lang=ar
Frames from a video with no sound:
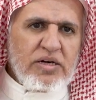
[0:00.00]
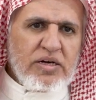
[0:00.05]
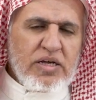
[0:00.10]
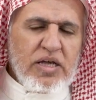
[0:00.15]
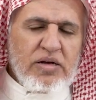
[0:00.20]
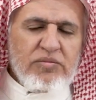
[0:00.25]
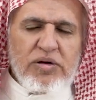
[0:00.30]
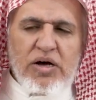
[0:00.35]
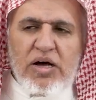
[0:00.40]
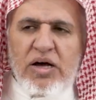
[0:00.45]

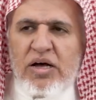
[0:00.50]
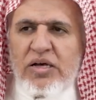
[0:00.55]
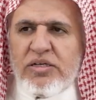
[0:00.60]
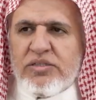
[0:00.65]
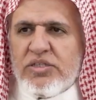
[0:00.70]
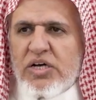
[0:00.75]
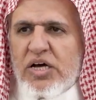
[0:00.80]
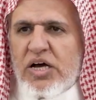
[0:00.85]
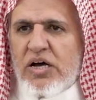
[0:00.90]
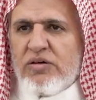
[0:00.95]
كما
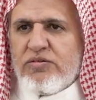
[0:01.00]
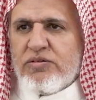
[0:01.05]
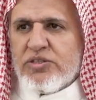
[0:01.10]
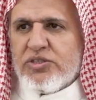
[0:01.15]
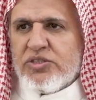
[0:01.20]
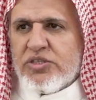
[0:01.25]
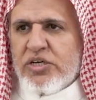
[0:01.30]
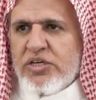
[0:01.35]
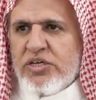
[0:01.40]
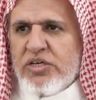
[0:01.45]
جاء في
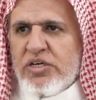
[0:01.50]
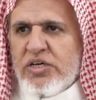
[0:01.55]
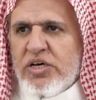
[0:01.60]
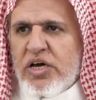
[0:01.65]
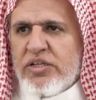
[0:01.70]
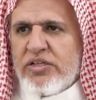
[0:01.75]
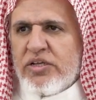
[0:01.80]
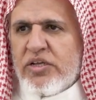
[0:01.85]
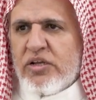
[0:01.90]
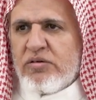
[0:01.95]

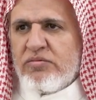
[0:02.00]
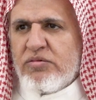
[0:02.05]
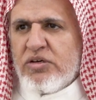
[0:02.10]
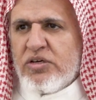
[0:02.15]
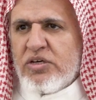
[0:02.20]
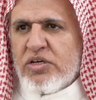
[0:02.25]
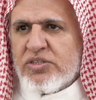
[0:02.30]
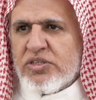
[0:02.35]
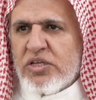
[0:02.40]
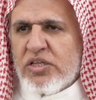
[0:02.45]
الصحيح ان
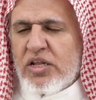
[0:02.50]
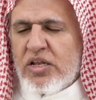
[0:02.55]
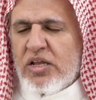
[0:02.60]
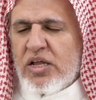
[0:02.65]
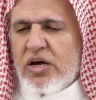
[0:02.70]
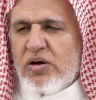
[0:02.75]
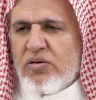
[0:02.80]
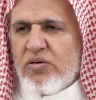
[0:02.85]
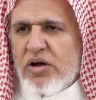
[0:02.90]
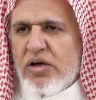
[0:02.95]
النبي صلى
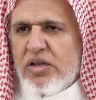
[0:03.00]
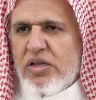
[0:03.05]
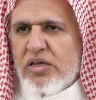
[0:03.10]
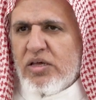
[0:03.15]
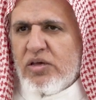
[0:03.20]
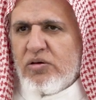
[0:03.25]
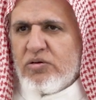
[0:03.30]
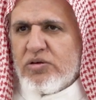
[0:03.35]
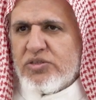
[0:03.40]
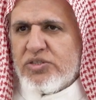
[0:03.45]
الله
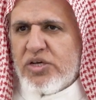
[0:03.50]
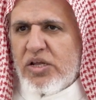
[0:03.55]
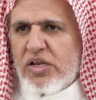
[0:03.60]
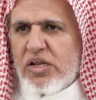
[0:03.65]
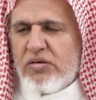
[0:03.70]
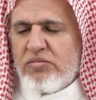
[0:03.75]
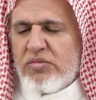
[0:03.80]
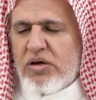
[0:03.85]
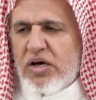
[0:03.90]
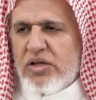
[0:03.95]
عليه
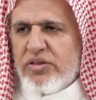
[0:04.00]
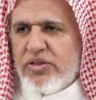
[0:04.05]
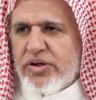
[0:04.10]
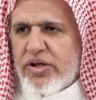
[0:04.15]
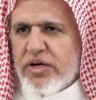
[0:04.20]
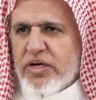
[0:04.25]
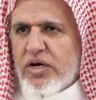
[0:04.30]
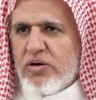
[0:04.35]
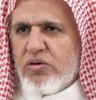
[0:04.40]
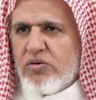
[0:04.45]
وسلم
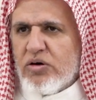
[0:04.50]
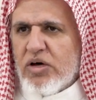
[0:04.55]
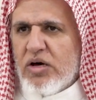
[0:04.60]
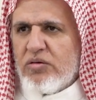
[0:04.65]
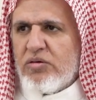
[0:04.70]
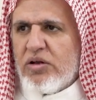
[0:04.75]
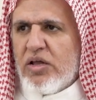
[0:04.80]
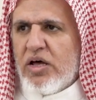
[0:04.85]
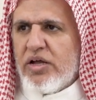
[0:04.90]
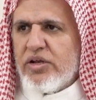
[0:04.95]
ادركه
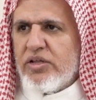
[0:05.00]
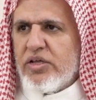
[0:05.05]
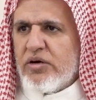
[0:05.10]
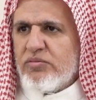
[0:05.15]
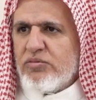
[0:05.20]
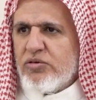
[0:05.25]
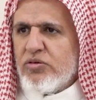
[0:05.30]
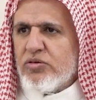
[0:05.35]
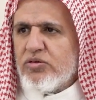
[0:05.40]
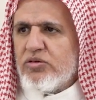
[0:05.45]
قبل ان
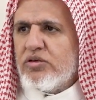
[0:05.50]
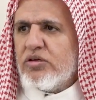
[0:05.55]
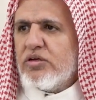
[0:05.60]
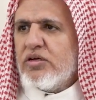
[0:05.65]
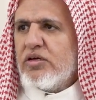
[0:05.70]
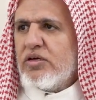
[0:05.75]
يموت